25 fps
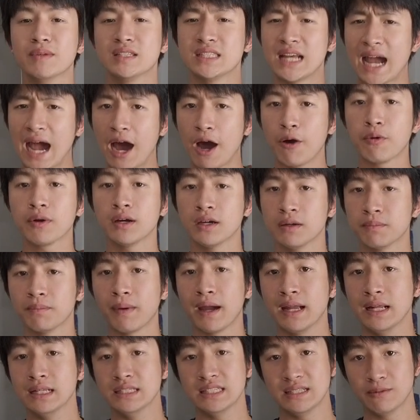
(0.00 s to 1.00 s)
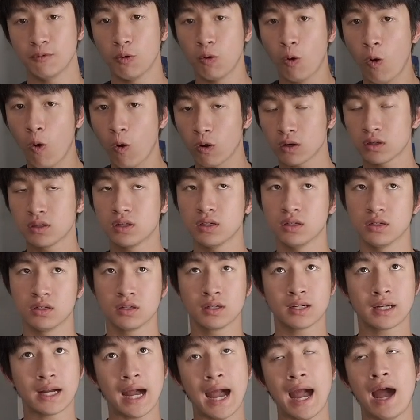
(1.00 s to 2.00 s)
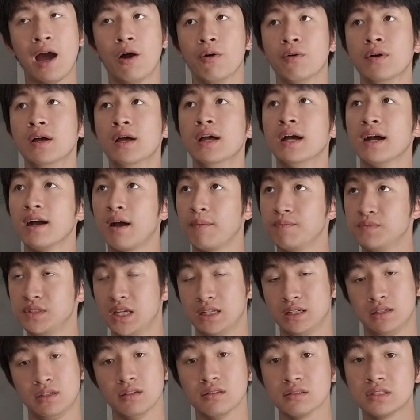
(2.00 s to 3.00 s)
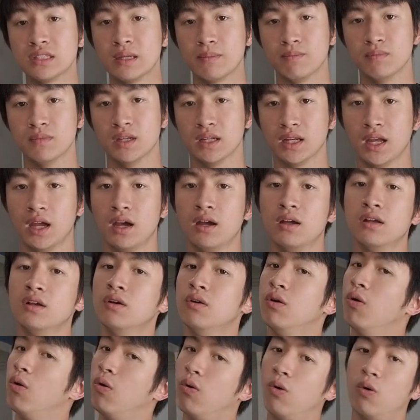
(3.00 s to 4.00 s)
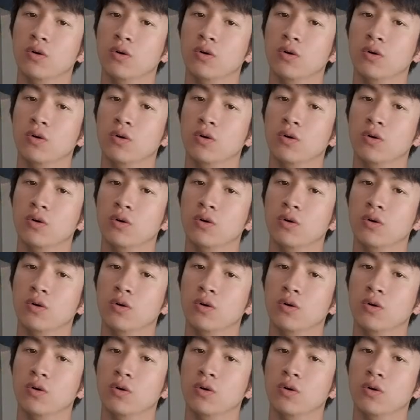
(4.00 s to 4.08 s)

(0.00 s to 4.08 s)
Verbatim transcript: มันเช้าเกินไปจริงๆ6 ถึง 9กับ7 ถึง 10อย่างเงี้ยโอ้โห